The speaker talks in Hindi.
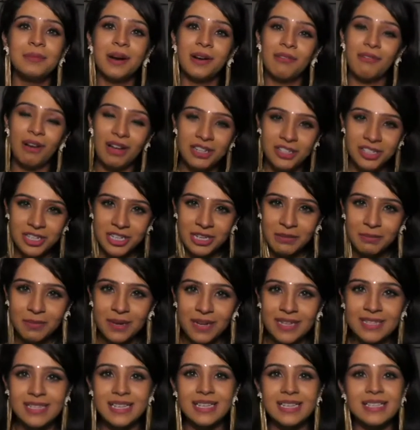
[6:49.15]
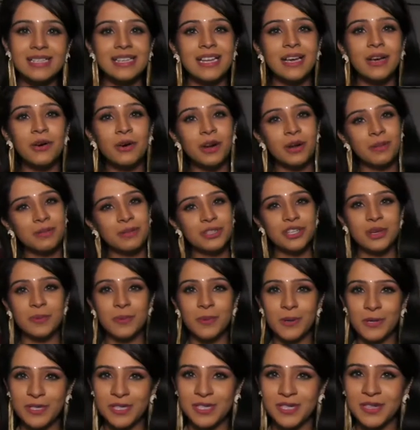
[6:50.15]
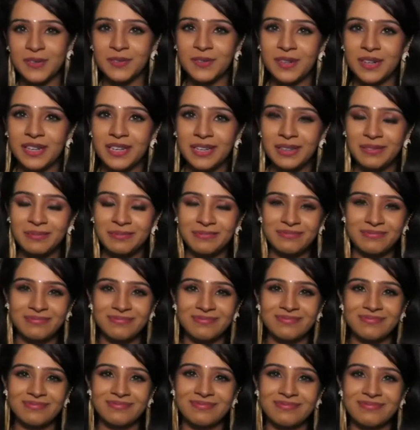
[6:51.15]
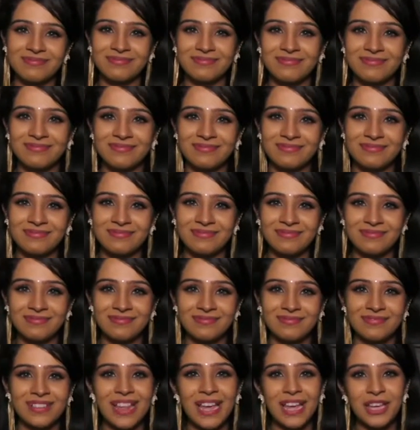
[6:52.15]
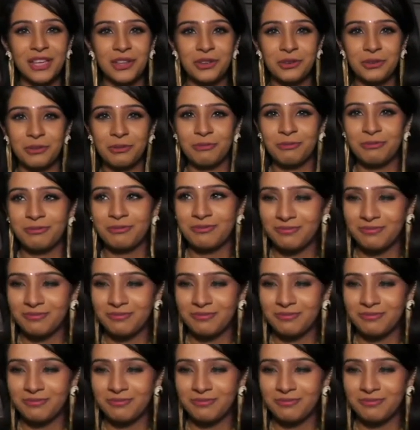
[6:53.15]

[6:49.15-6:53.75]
भगवान जी की ब्लेसिंग्स लें और हमेशा पॉजिटिव रहें थैंक यू